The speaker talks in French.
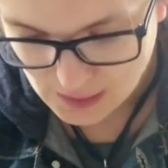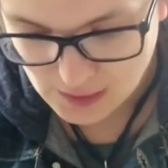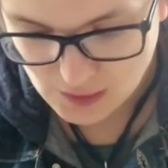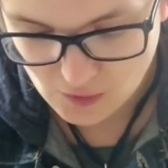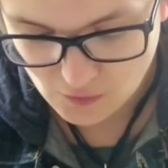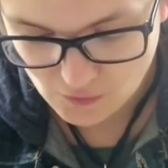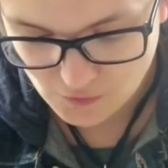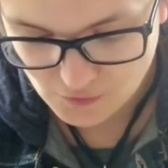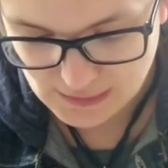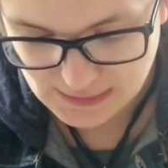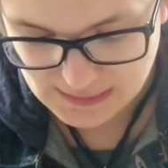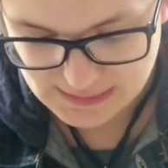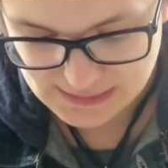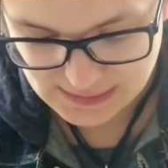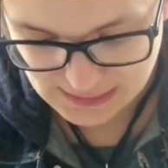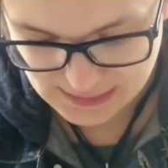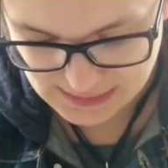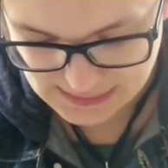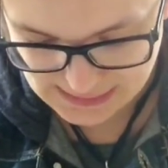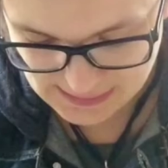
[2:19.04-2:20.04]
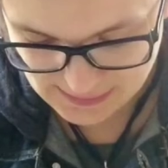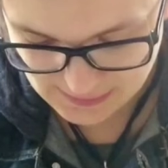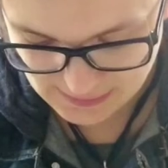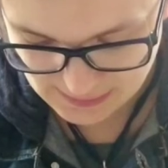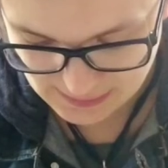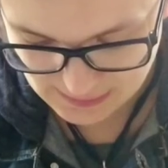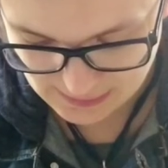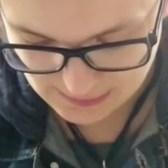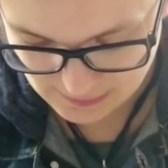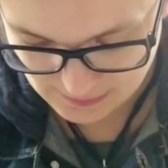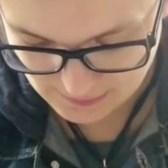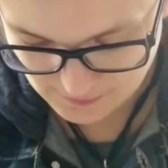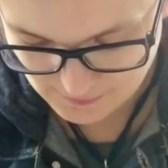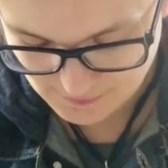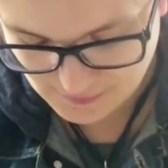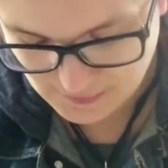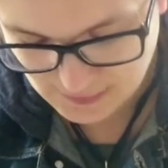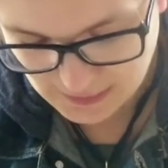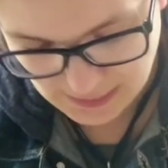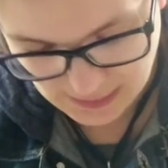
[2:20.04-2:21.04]
Et en fait, ça c'est euh,
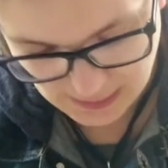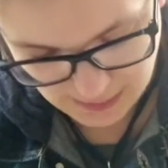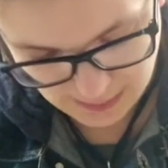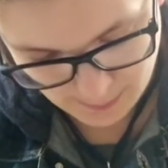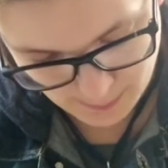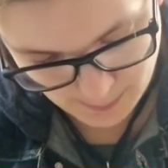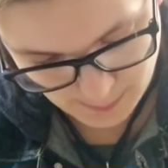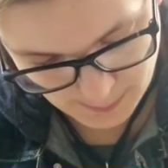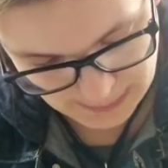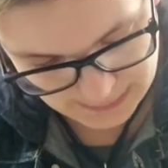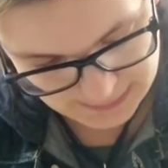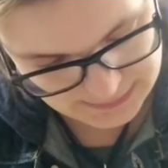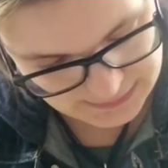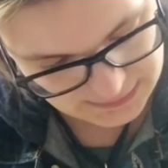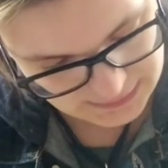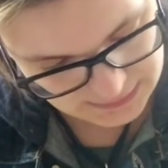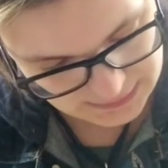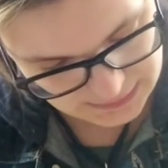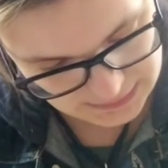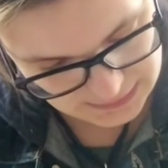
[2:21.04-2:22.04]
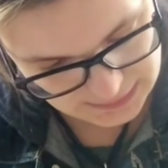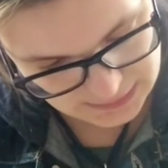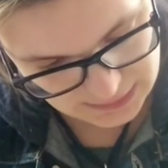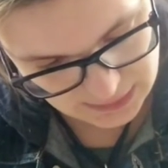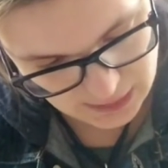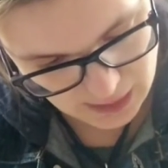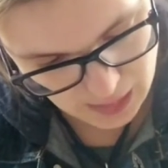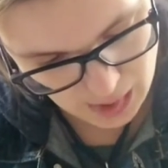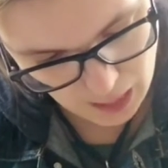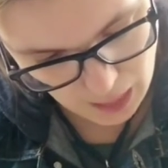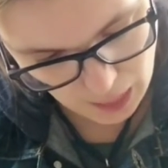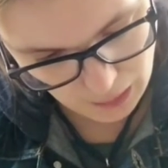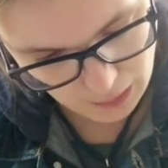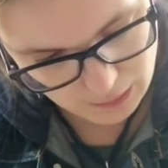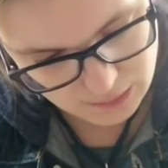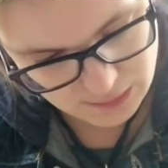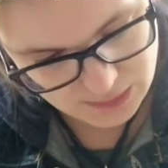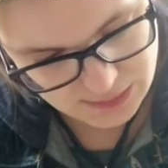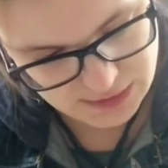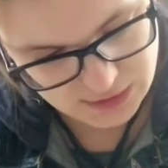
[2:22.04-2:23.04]
fait à partir,
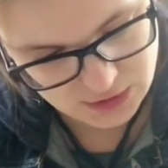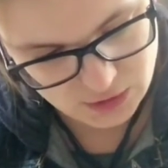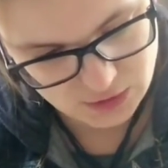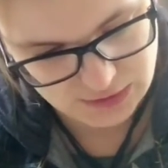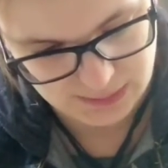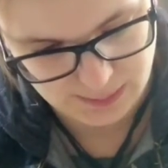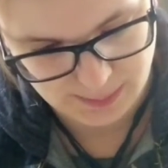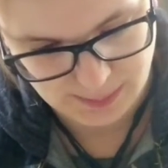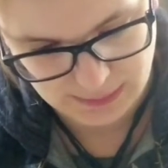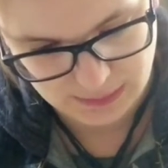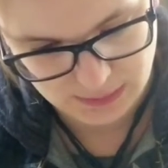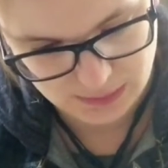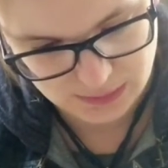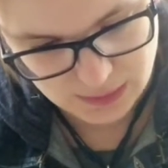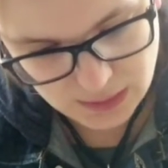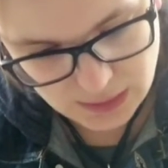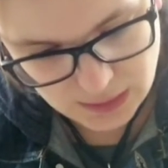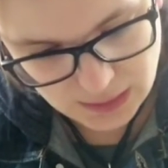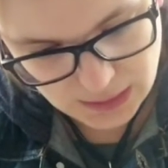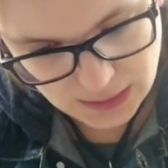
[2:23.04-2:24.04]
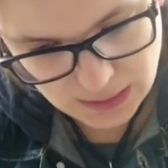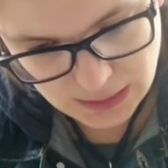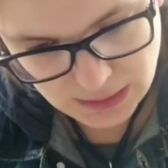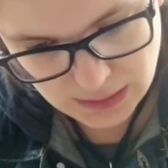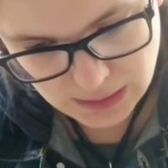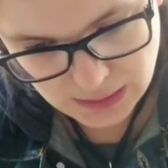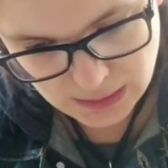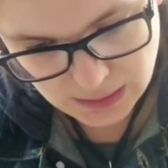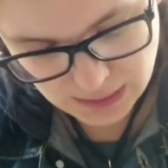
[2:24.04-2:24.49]
euh, si je dis pas de conneries,